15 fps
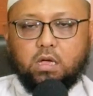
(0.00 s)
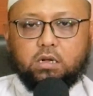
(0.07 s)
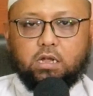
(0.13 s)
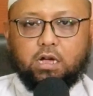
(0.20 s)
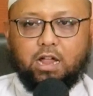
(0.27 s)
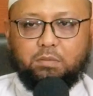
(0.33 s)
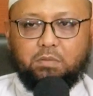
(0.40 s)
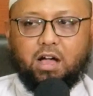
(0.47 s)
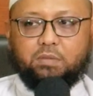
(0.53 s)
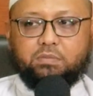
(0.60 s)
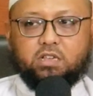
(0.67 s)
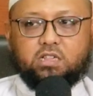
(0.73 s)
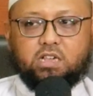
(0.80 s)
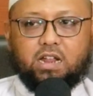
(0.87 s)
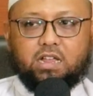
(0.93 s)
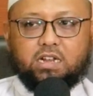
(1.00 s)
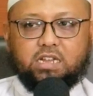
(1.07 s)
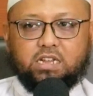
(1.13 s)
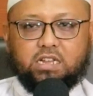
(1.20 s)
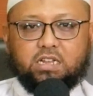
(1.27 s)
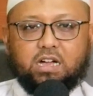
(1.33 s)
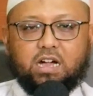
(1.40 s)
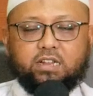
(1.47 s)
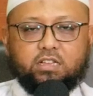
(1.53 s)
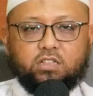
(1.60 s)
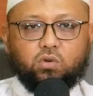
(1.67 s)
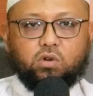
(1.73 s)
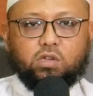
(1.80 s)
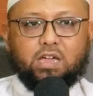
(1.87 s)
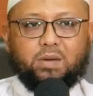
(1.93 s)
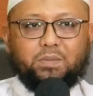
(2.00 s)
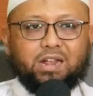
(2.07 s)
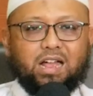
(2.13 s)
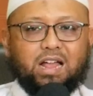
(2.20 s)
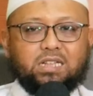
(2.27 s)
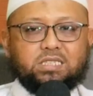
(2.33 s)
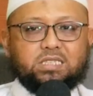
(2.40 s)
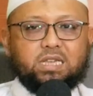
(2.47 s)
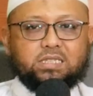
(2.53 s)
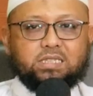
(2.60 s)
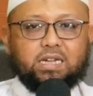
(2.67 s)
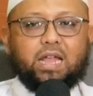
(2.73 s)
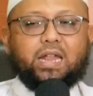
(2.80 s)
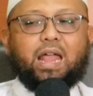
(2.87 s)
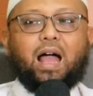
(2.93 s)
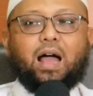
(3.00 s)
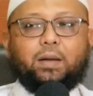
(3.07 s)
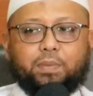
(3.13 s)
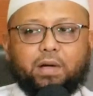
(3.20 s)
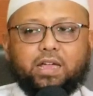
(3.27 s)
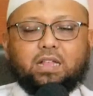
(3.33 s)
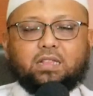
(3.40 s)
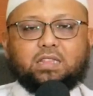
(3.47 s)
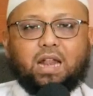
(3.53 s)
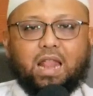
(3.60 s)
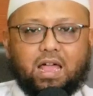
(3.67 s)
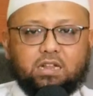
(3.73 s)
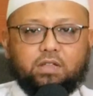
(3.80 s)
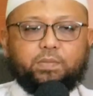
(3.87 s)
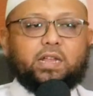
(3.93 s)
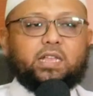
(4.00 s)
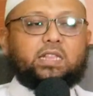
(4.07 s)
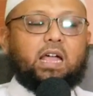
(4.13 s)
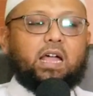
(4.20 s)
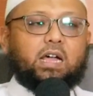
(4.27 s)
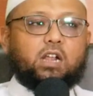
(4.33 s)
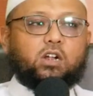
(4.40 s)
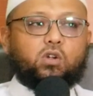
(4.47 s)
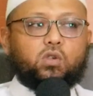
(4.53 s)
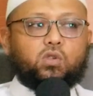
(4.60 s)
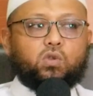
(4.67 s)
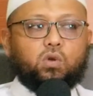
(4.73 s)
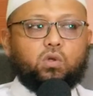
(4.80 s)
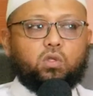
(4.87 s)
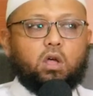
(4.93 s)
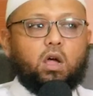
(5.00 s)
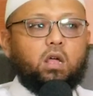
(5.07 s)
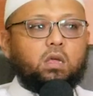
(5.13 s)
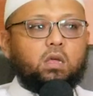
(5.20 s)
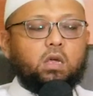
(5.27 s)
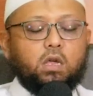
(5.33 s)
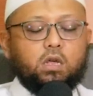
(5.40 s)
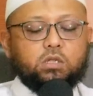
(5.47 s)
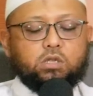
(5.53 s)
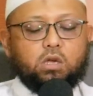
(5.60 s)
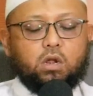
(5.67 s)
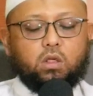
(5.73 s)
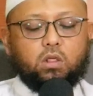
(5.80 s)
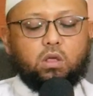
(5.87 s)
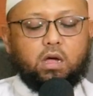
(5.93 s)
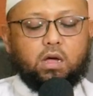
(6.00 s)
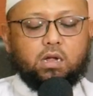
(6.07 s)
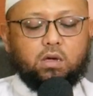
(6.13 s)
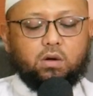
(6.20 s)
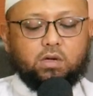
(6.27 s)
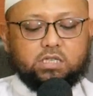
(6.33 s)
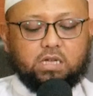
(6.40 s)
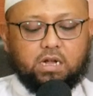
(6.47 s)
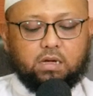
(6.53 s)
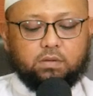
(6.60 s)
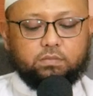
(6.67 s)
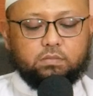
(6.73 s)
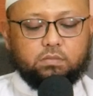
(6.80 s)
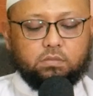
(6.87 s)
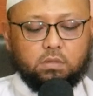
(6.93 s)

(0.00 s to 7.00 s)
dengan mengambil jalan ini dengan itu ia merealisasikan apa yang telah diperintahkan Rasulullah sallallahu Alaihi Wasallam.